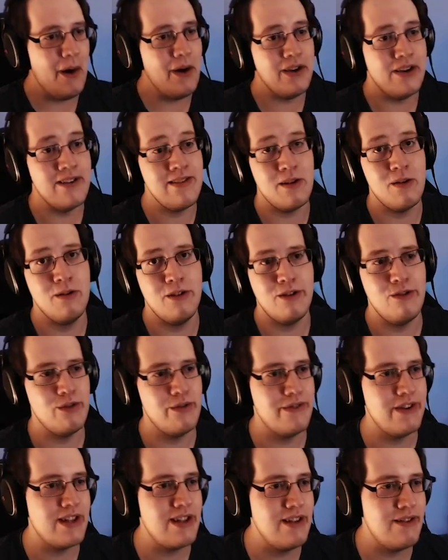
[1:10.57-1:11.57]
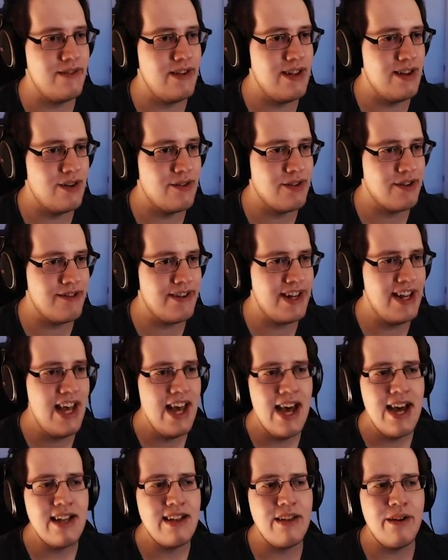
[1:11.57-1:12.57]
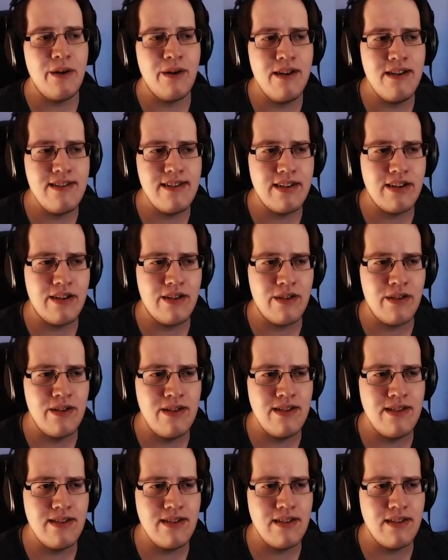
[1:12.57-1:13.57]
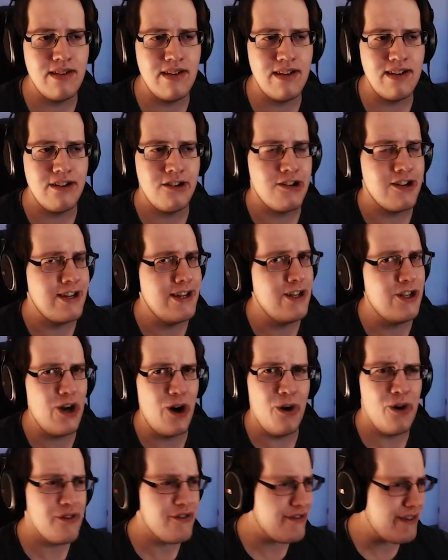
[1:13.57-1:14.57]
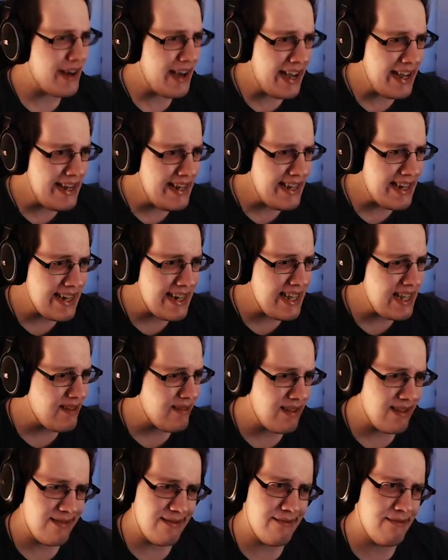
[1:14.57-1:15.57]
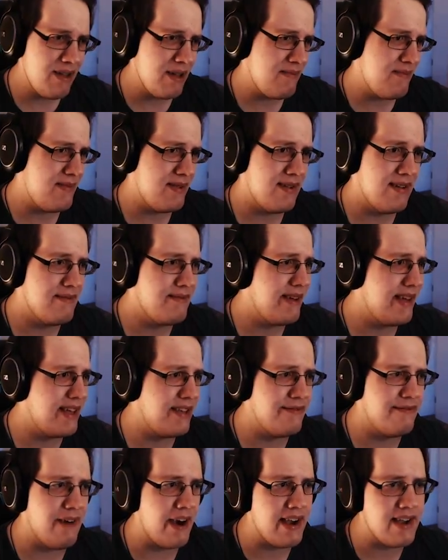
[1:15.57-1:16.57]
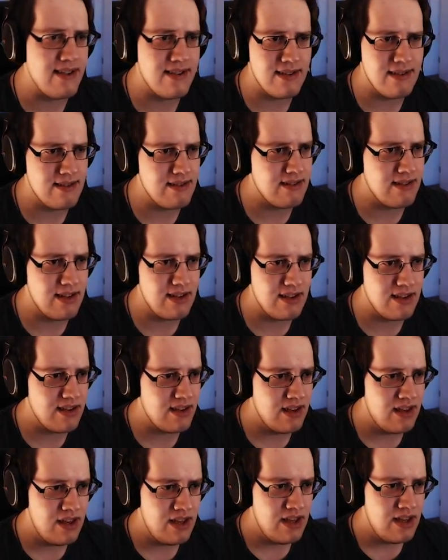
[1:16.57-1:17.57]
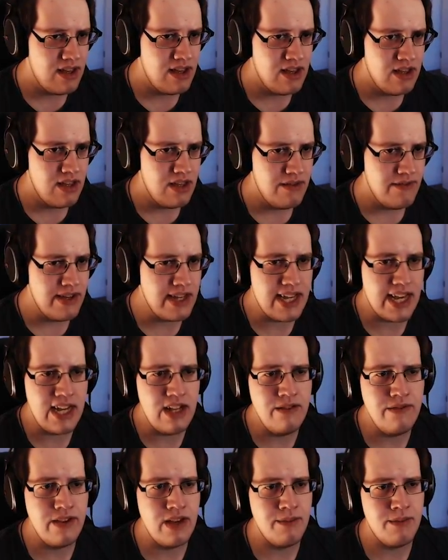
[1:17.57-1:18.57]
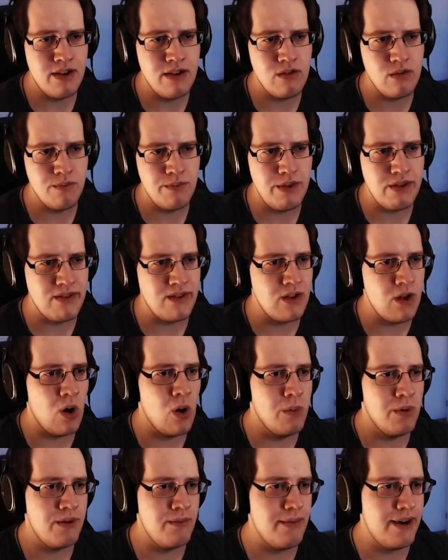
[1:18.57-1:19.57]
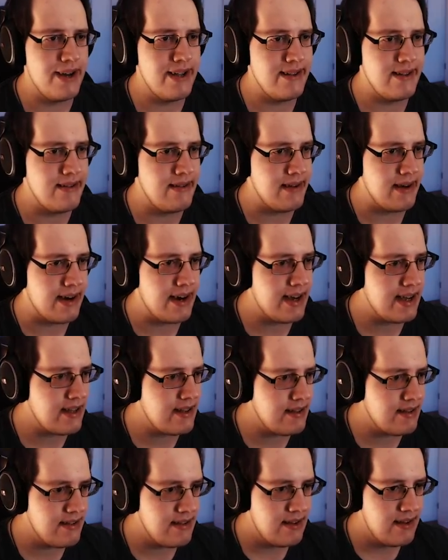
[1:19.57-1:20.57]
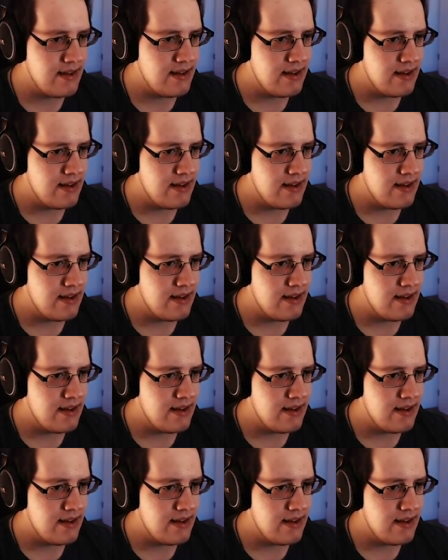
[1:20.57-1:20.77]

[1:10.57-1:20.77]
euch ist auch nicht so wirklich viel aufgefallen. Die Häuser können sich anscheinend auch verändern. Ich, ich weiß es nicht. Wir gehen wie immer so ein bisschen open-minded hier rein